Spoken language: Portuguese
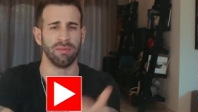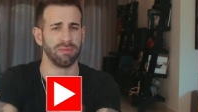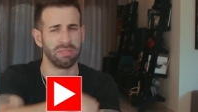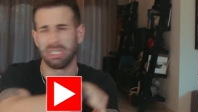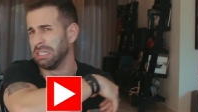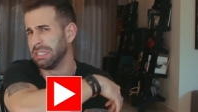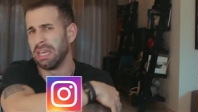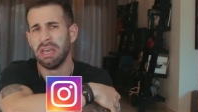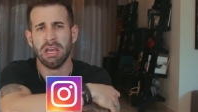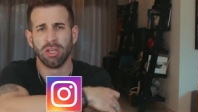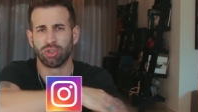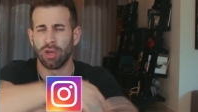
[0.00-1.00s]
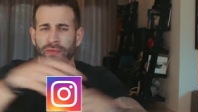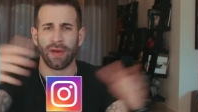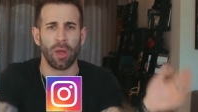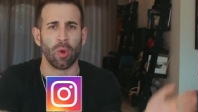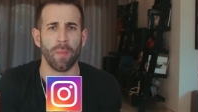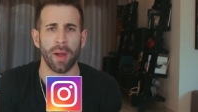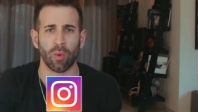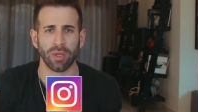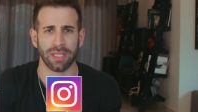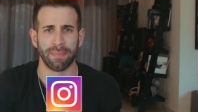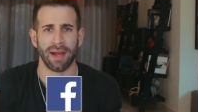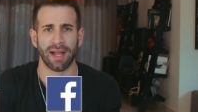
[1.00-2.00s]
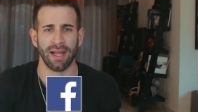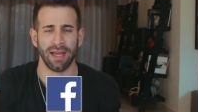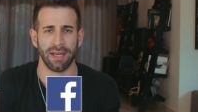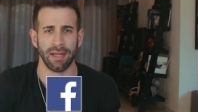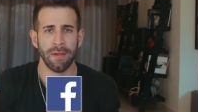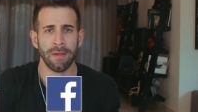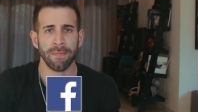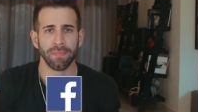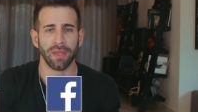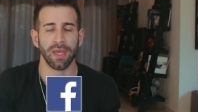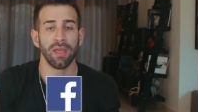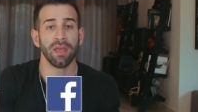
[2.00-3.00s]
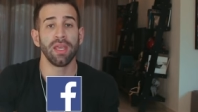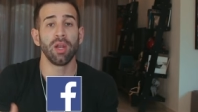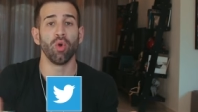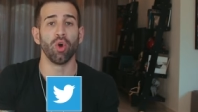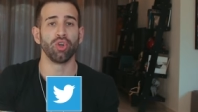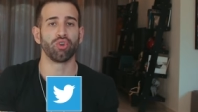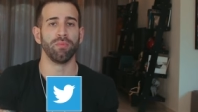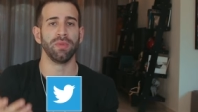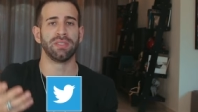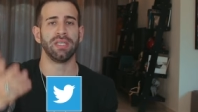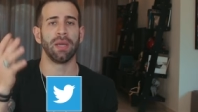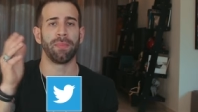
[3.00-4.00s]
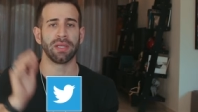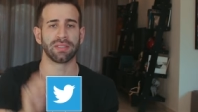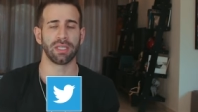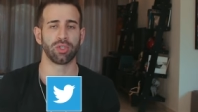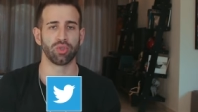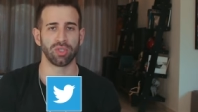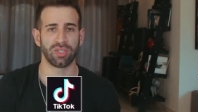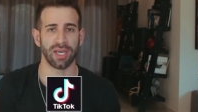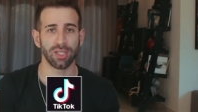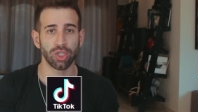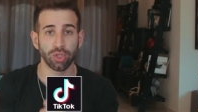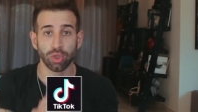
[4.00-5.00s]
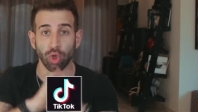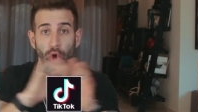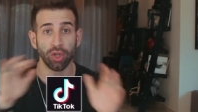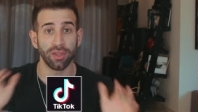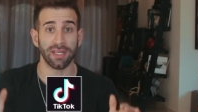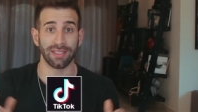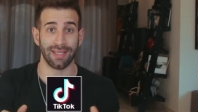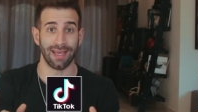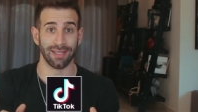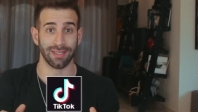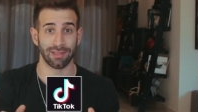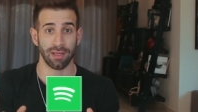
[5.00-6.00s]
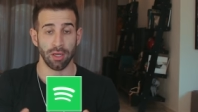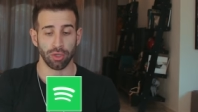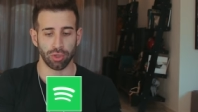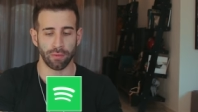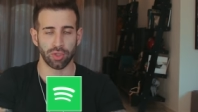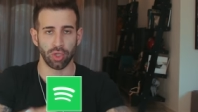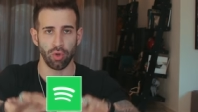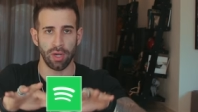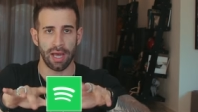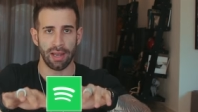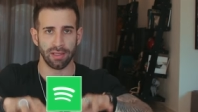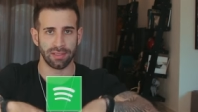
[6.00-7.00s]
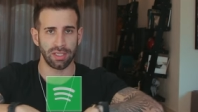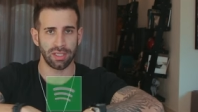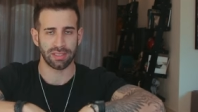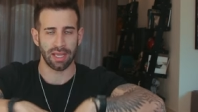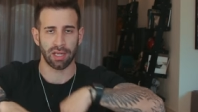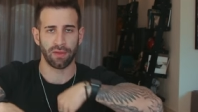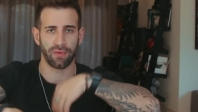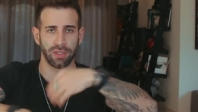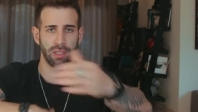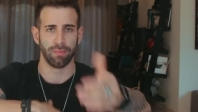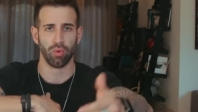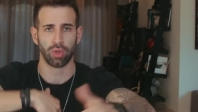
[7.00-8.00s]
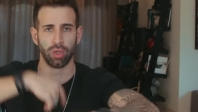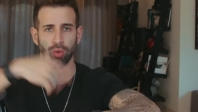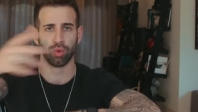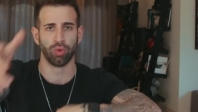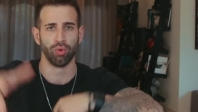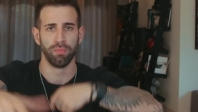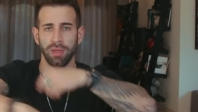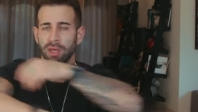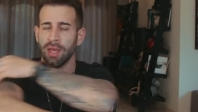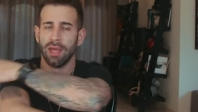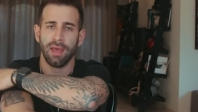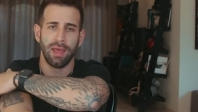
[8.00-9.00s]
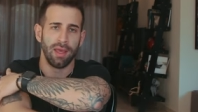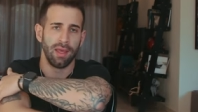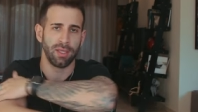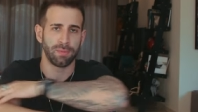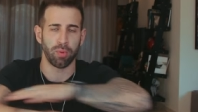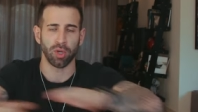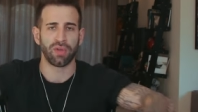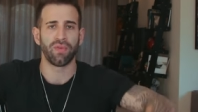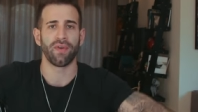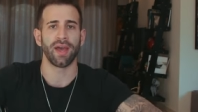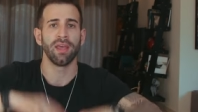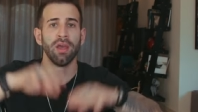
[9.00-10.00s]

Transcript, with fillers: se quiser só falar alguma coisa bacana, né? E lógico, me siga pelas redes sociais, todas elas só você jogar lá, seja Instagram, Facebook, YouTube, é, Spotify,